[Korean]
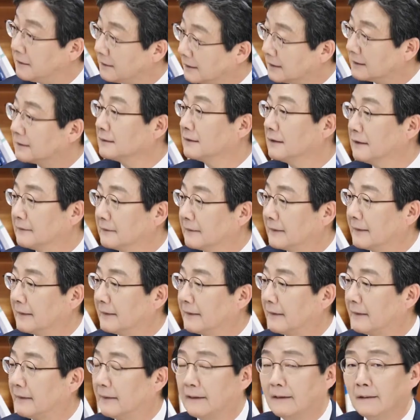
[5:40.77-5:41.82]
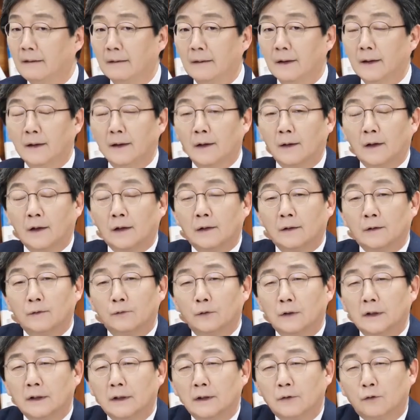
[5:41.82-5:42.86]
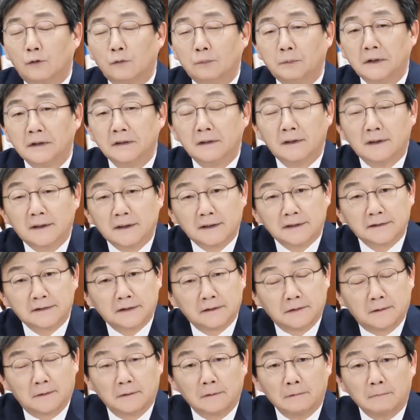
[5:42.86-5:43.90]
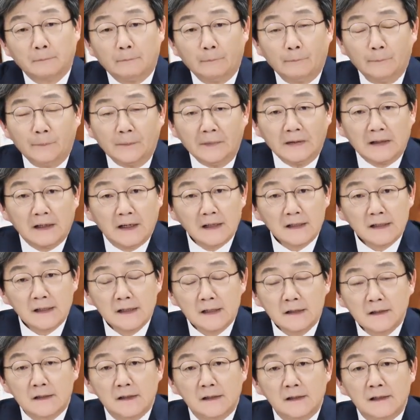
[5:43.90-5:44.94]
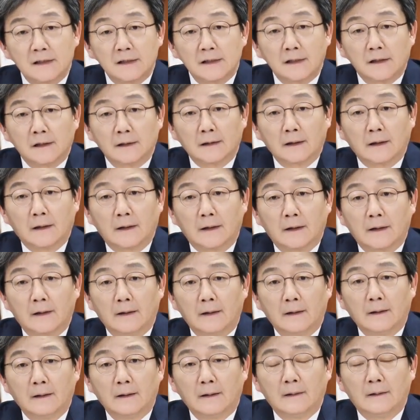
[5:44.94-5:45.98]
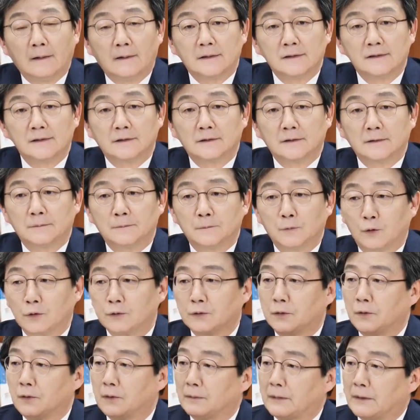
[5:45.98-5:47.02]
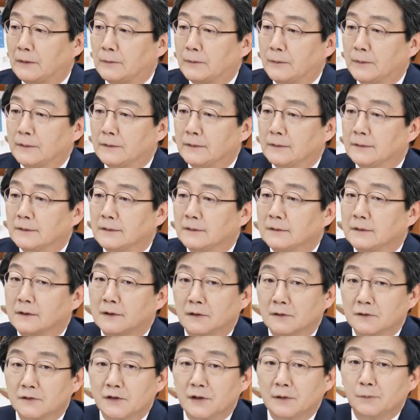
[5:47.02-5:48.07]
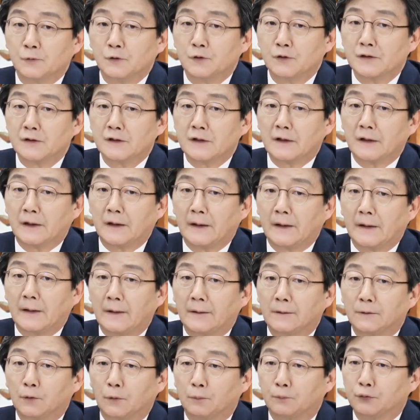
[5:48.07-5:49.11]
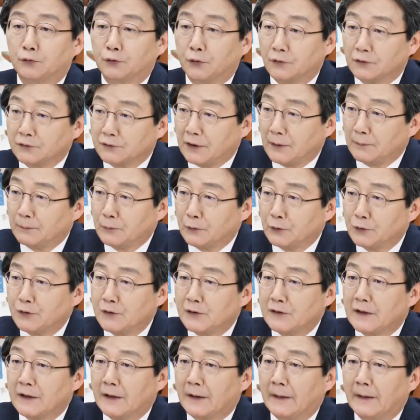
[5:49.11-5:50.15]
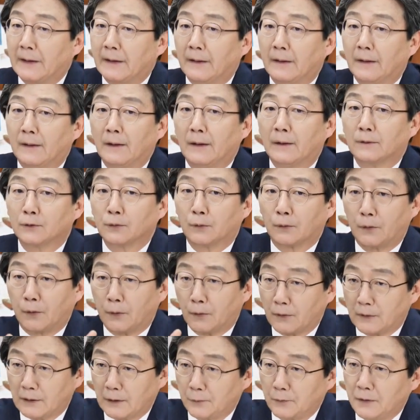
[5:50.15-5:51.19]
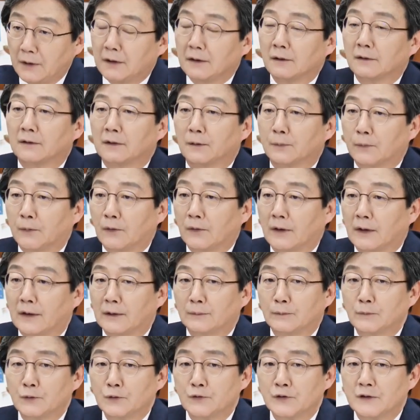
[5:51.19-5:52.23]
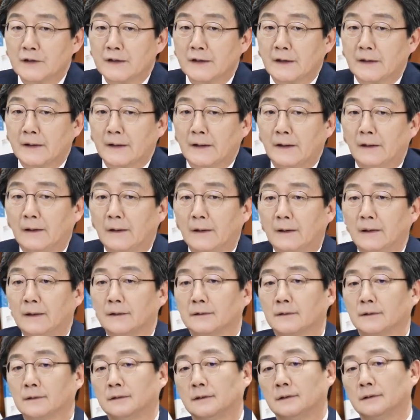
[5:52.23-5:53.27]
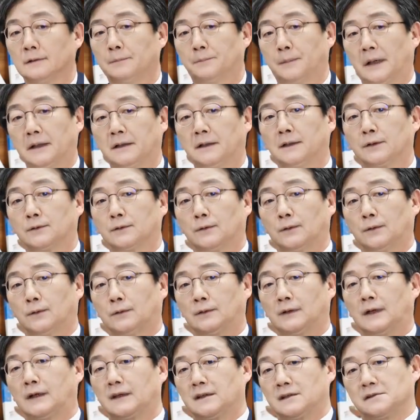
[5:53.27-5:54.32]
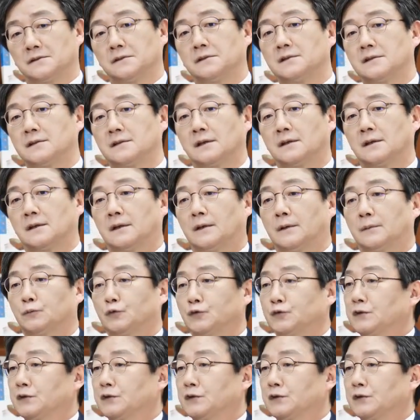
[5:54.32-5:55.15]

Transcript: 해결하는 건데 우리 국민들께서 가장 절실하게 지금 고통을 받고 있는 경제 문제, 또 부동산 문제, 또 코로나 위기를 극복하는 문제, 그 밖에도 나라 전체